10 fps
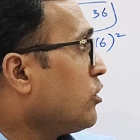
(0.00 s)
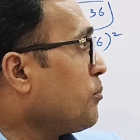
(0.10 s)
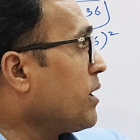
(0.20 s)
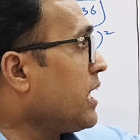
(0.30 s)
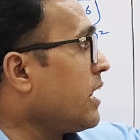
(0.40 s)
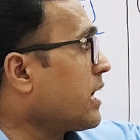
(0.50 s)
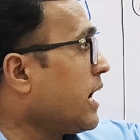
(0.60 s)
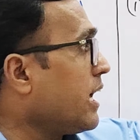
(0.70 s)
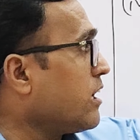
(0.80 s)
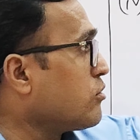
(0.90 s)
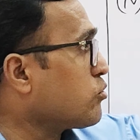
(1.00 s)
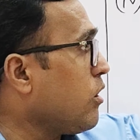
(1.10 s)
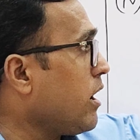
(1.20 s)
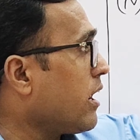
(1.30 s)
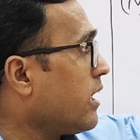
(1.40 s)
तो मैंने यहाँ लिखा है ए
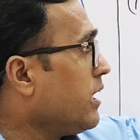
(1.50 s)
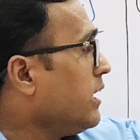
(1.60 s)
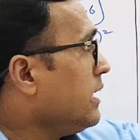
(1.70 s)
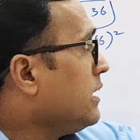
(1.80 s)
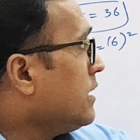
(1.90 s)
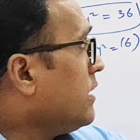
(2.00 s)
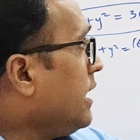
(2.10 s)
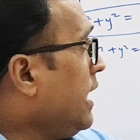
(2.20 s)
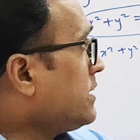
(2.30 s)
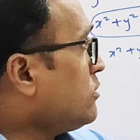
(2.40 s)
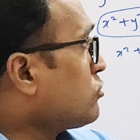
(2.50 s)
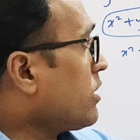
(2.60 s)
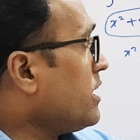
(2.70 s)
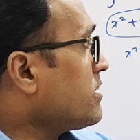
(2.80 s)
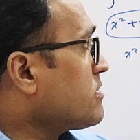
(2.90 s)
स्क्वायर एक्स स्क्वायर
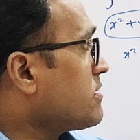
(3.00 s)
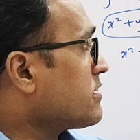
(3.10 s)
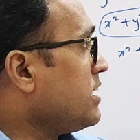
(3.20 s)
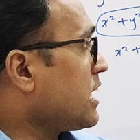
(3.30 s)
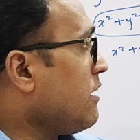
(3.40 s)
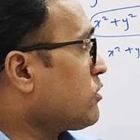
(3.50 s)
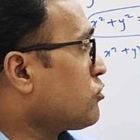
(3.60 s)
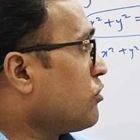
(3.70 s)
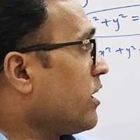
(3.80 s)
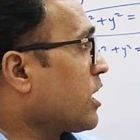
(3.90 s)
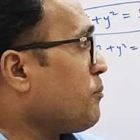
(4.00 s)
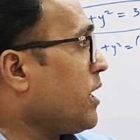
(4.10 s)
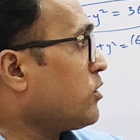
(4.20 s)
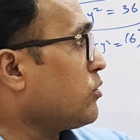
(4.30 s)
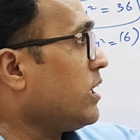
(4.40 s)
के नीचे सिक्सटीन लिखा है तो छोटी रकम है
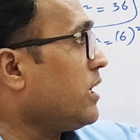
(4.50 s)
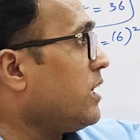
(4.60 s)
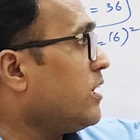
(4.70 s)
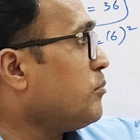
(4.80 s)
तो ये